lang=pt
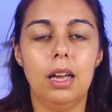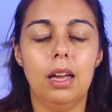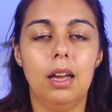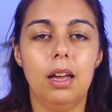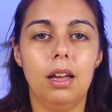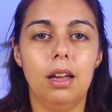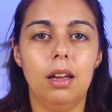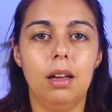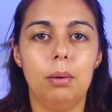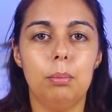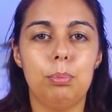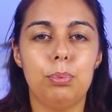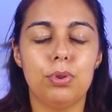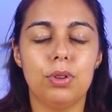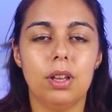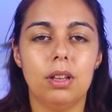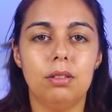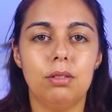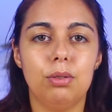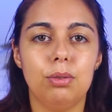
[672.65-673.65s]
uh,
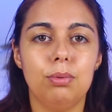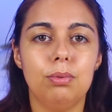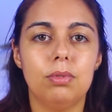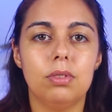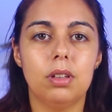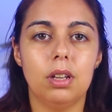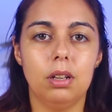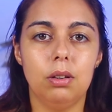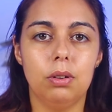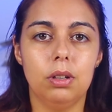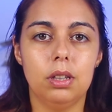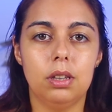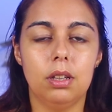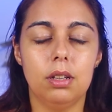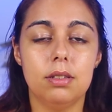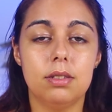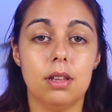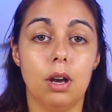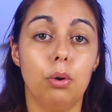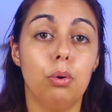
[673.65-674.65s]
portanto, tenham
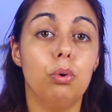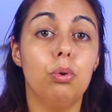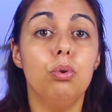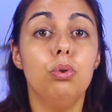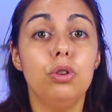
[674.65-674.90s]
atenção.